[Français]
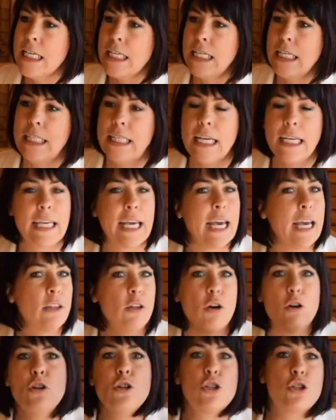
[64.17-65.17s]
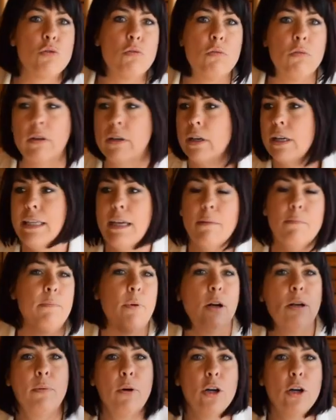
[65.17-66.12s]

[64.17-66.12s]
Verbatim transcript: ils décrète un jour qu'ils n'aiment pas le